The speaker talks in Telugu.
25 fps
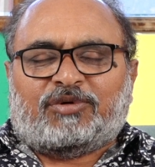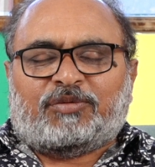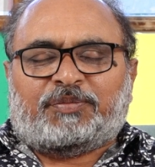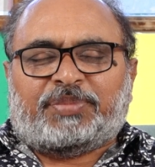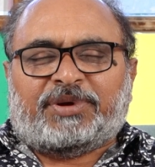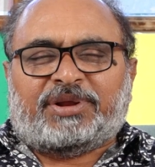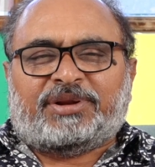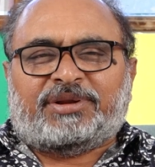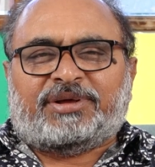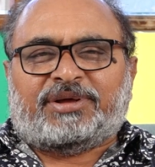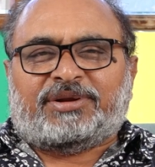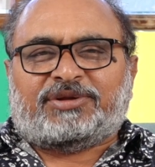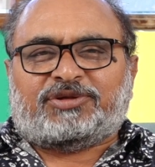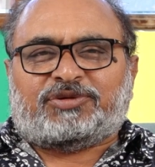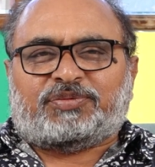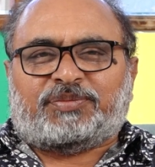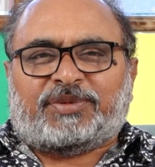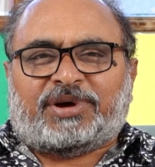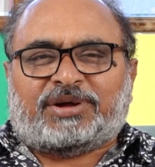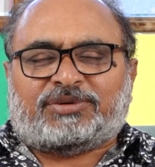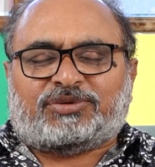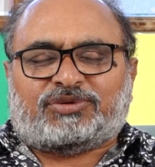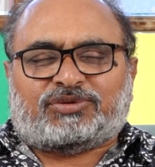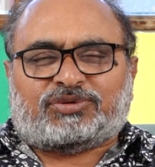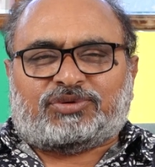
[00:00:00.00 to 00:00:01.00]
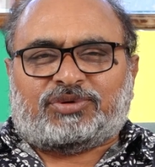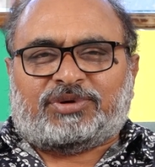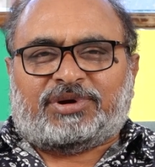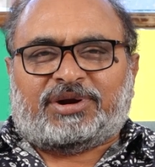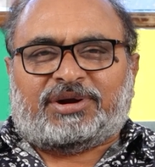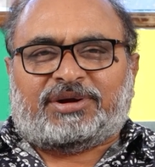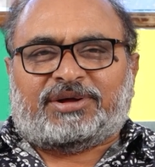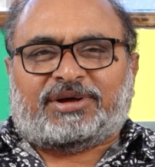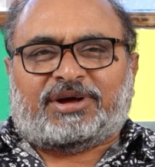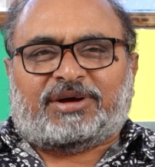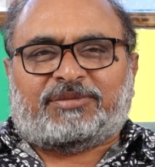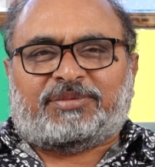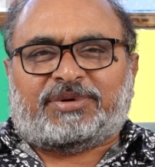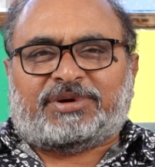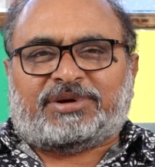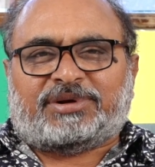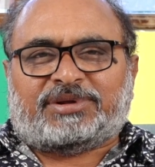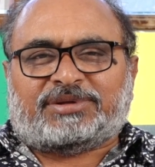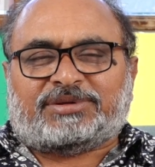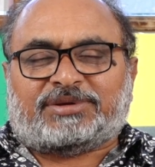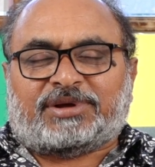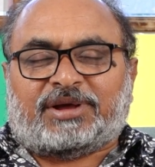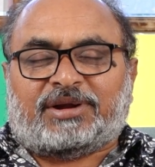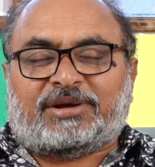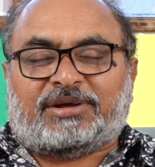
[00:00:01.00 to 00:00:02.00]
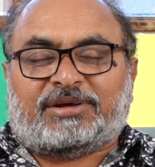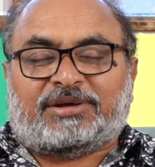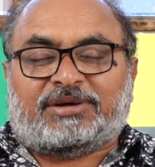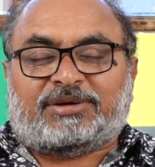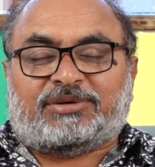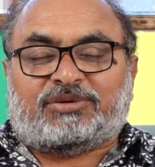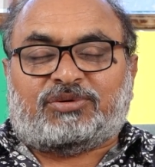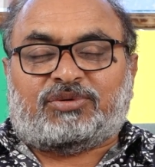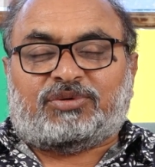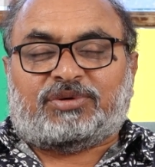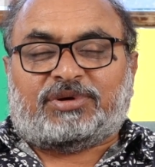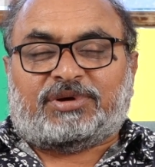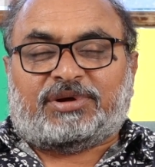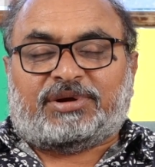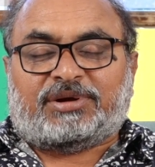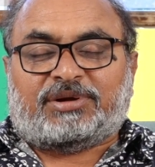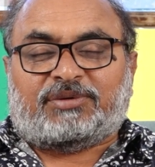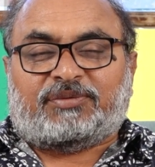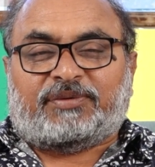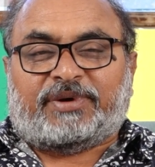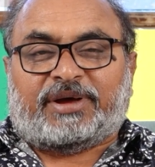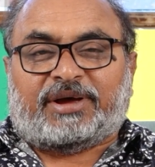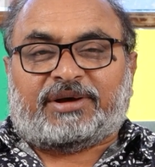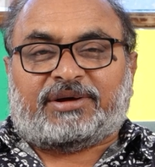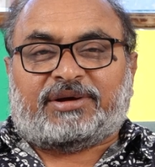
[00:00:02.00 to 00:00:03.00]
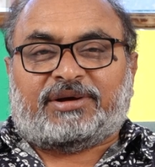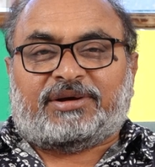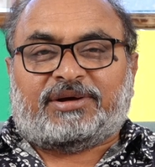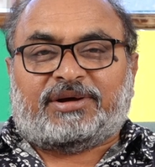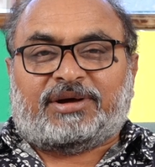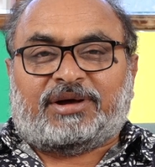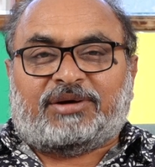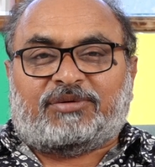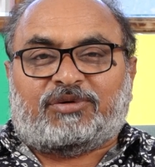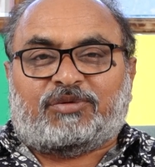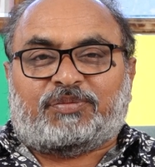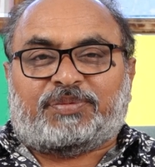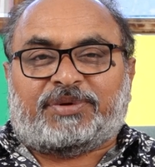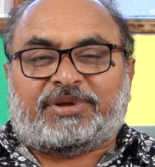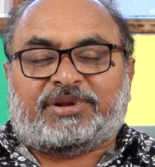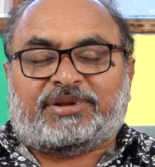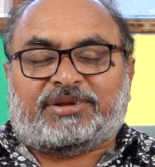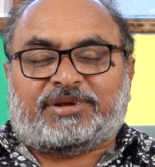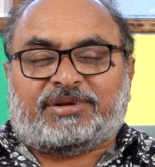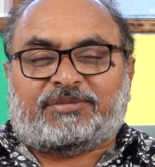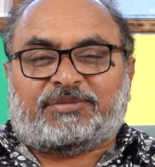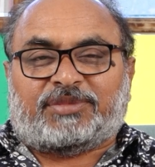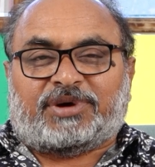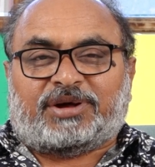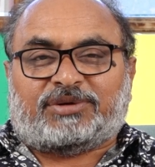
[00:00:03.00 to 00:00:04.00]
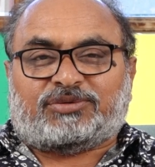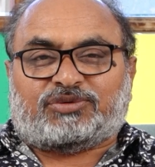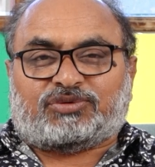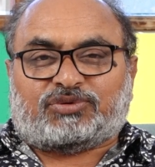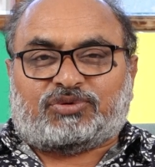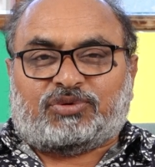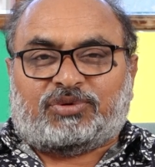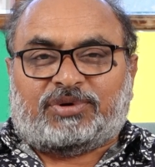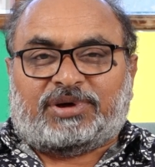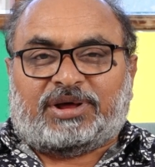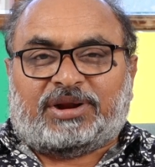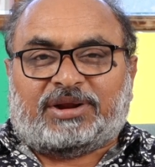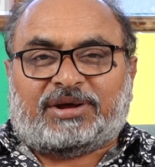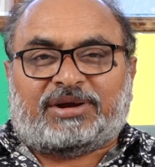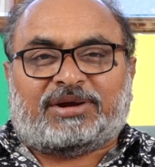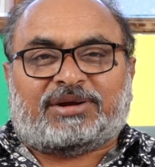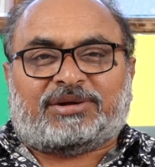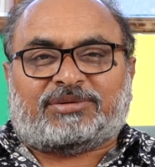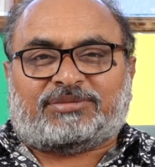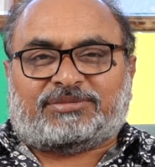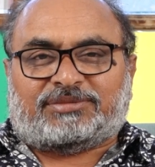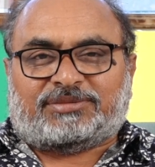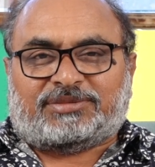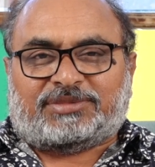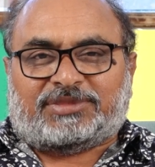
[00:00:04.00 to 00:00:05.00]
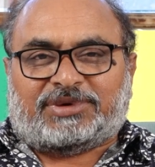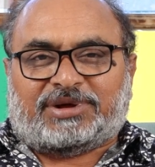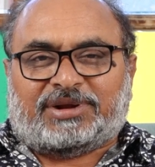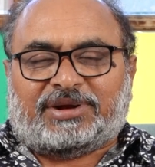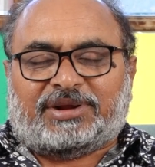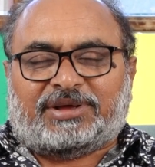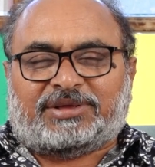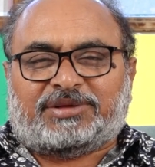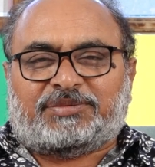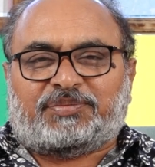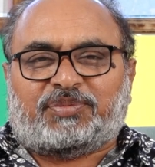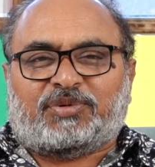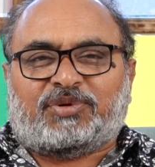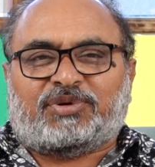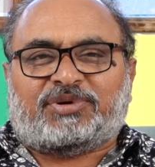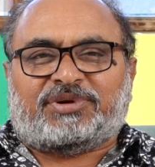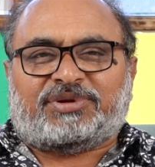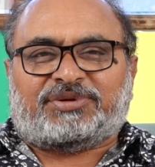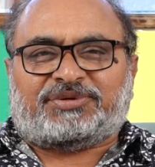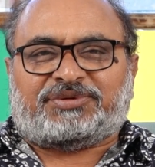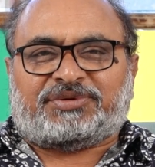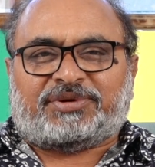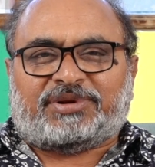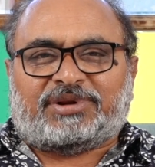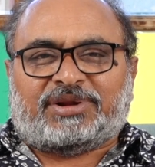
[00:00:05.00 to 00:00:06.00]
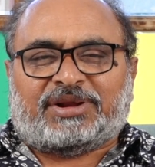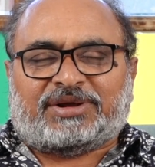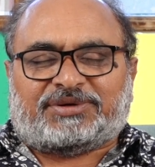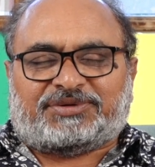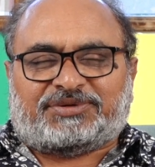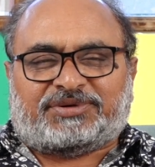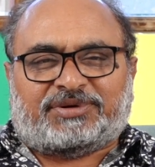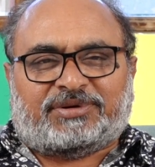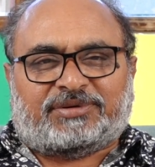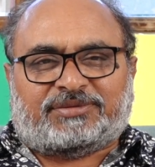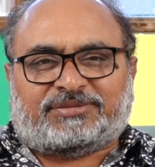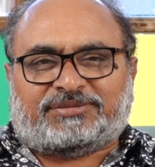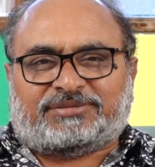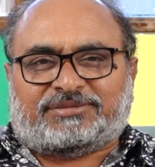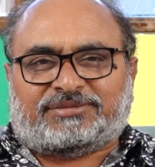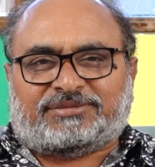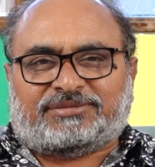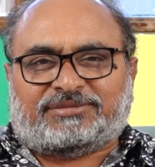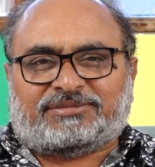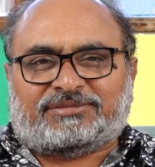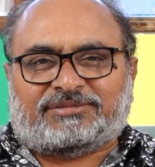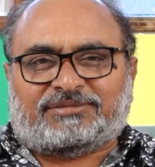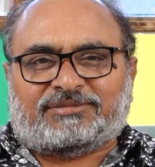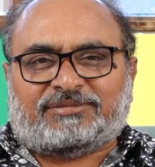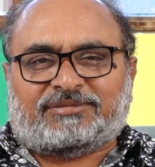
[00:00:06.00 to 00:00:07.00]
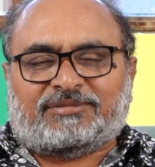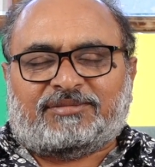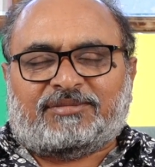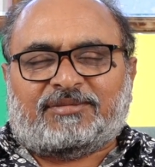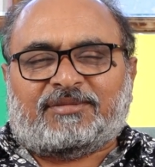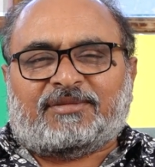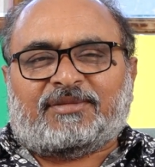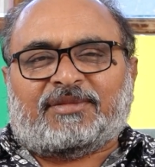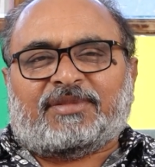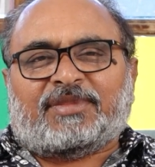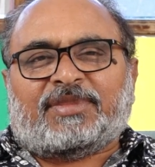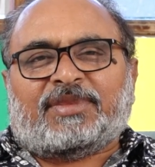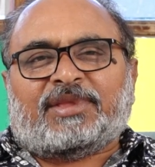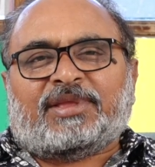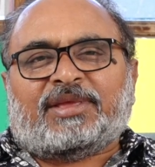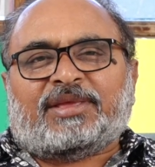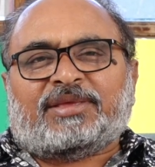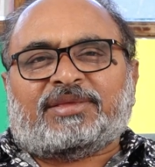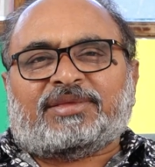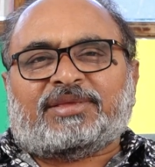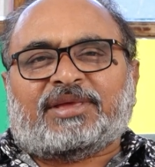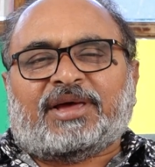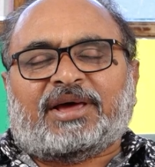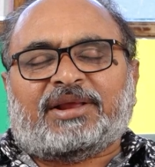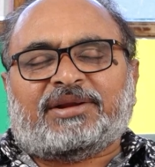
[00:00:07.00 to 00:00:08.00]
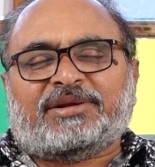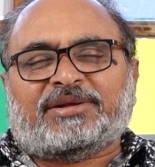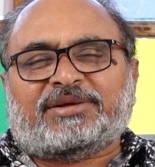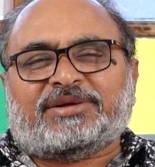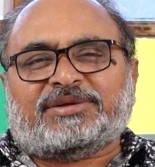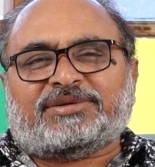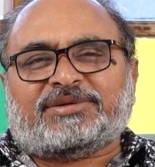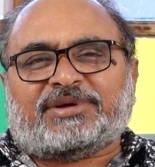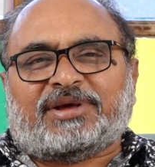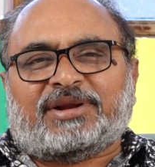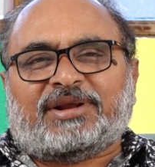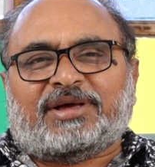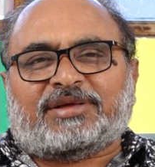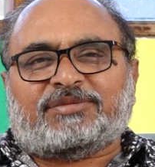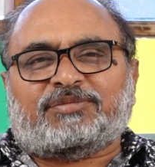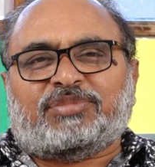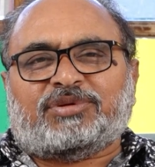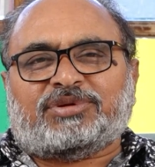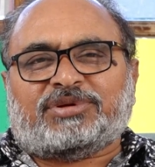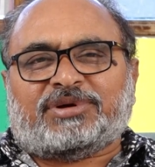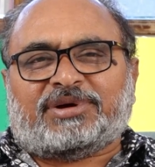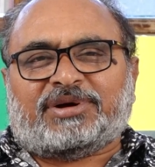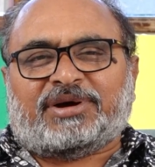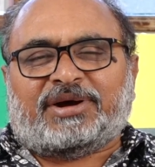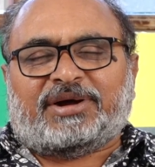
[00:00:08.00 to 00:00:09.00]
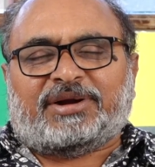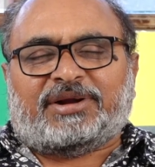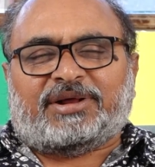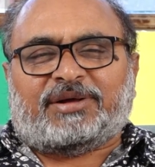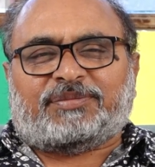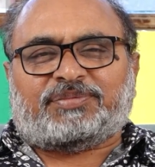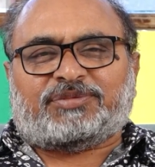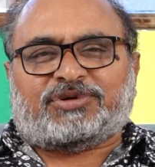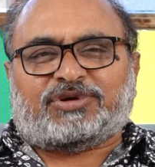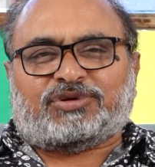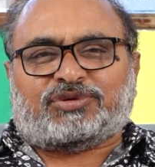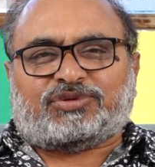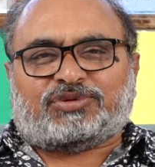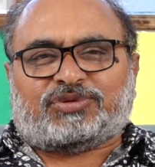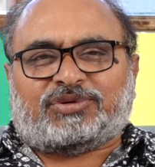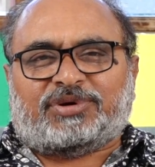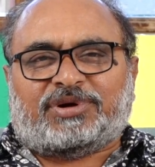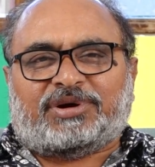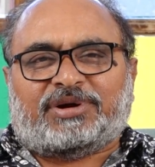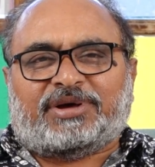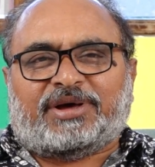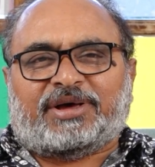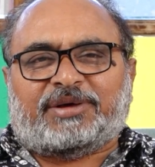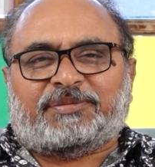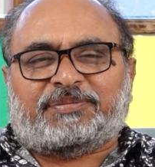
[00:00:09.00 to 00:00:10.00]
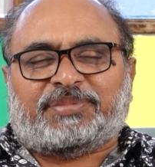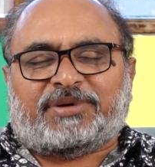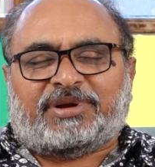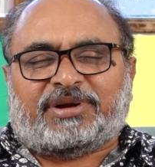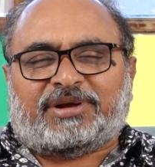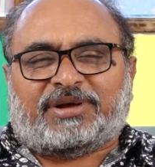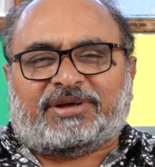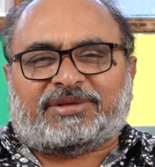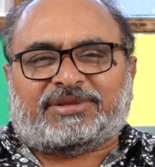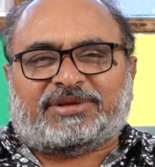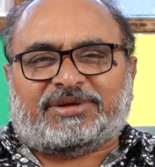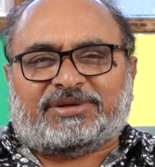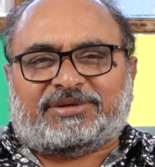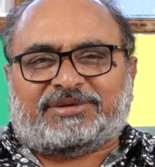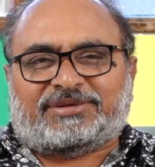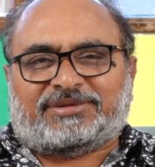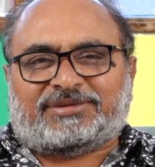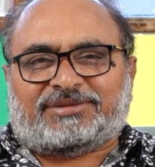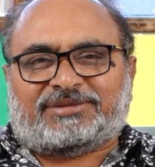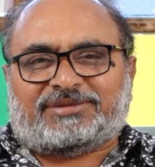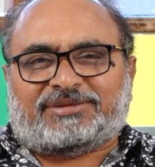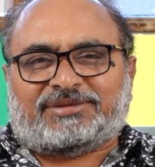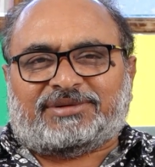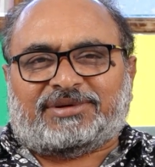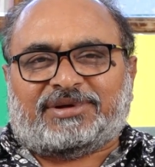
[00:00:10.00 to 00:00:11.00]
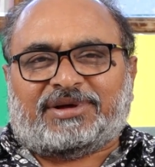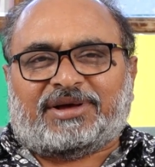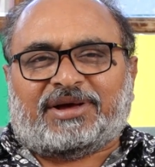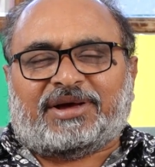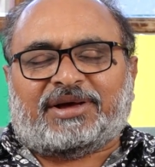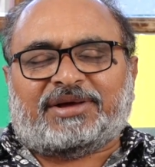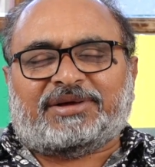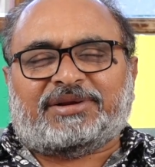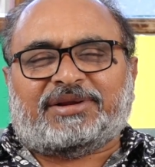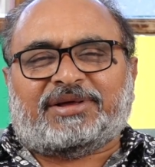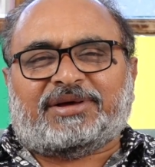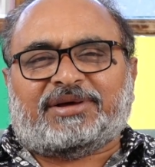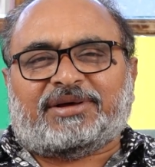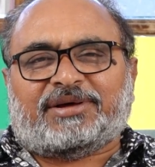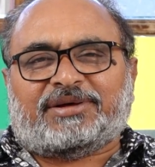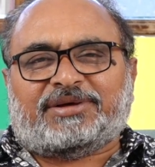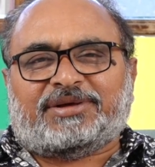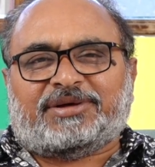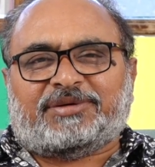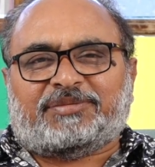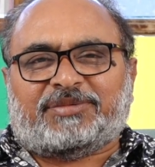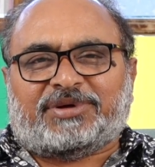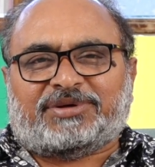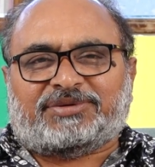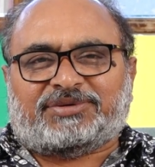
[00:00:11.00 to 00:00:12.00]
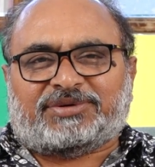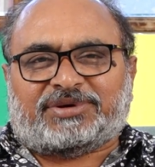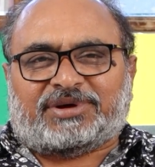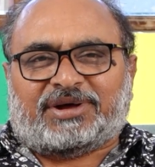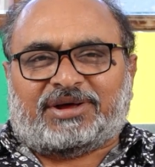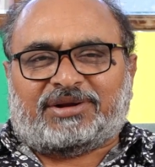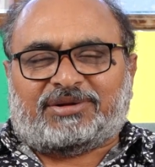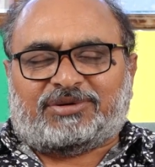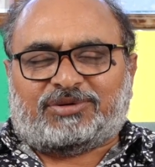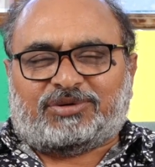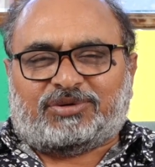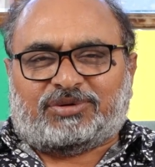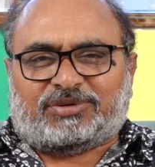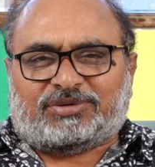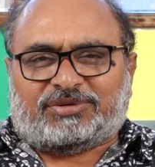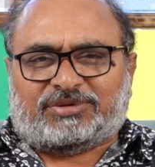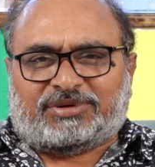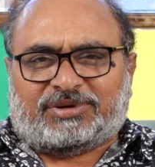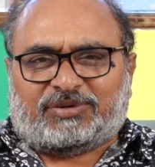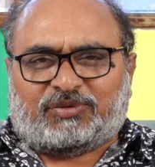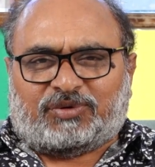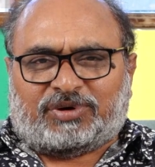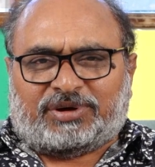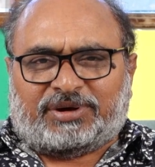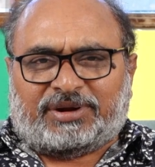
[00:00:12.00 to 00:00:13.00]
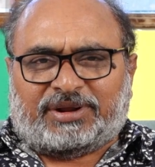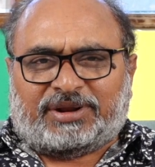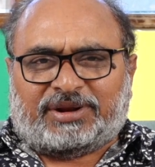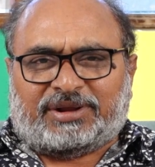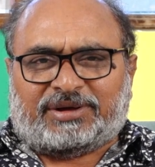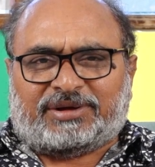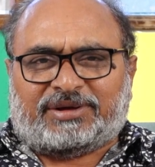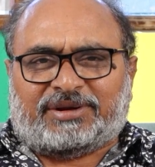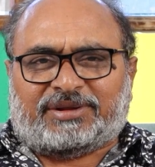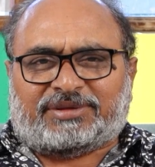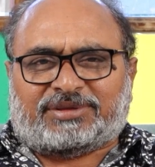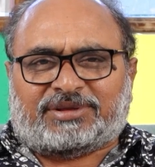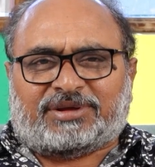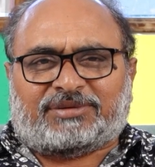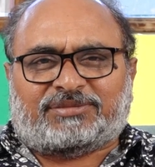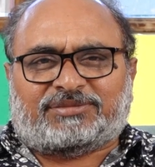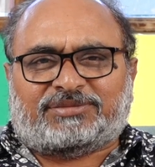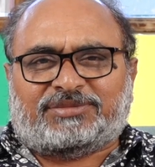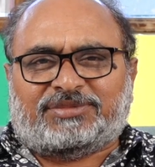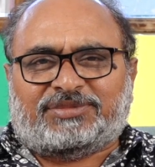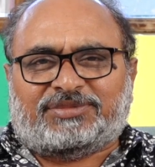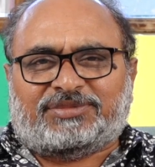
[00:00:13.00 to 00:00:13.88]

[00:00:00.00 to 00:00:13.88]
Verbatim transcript: ఒపీనియన్స్ మార్చుకున్నాడు కాబట్టి చాలా ఎక్కువ అంటే వేగంగా ఒపీనియన్ మార్చుకోగలగటం అనేది పొలిటీషియన్ లక్షణం దాన్ని చాలా అద్భుతంగా అడాప్ట్ చేసుకున్నాడు హైపర్ ఆది ఆయన ఈ మధ్య కాలంలో ఒక నెల క్రితం